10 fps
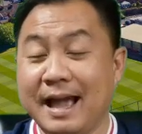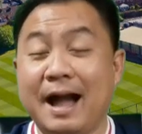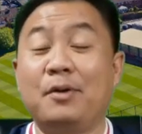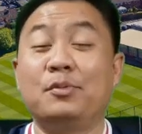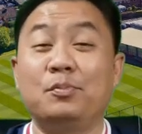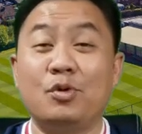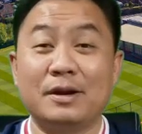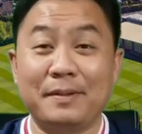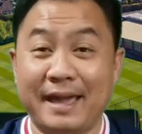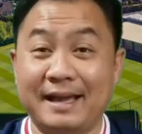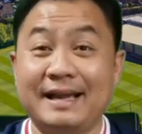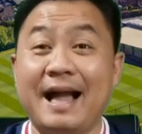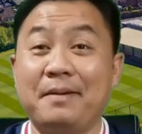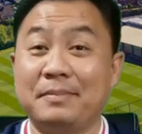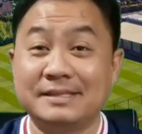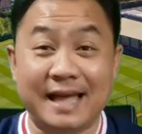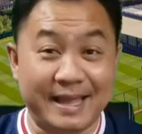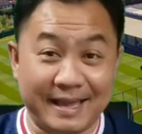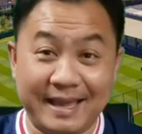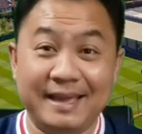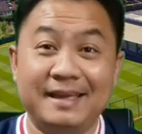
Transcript: เอาพวกน้ำแข็งกักมาใส่ไง